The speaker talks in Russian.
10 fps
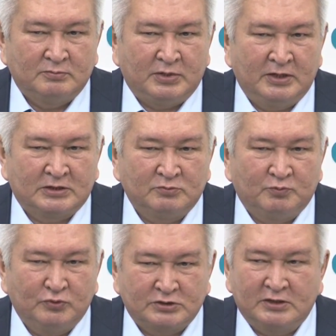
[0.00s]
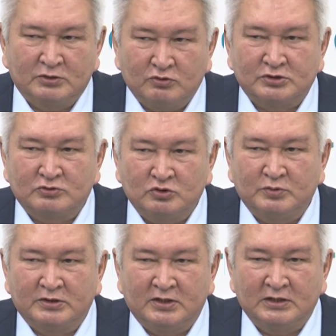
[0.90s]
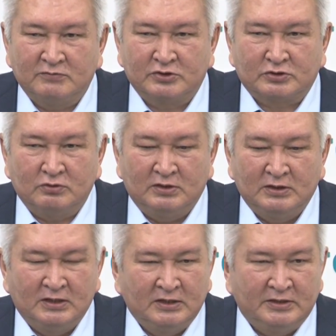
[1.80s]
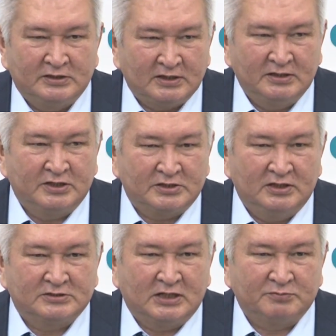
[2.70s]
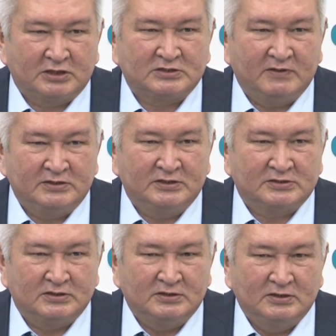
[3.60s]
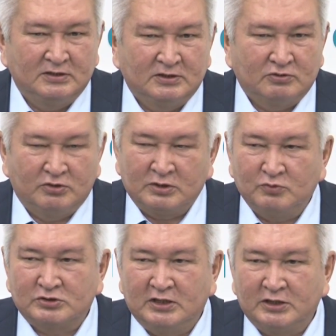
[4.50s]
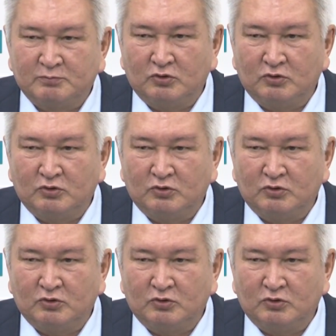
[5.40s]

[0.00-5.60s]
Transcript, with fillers: Поэтому пусть они тоже думают головой, что если они решили с кем-то схватиться, то это может для них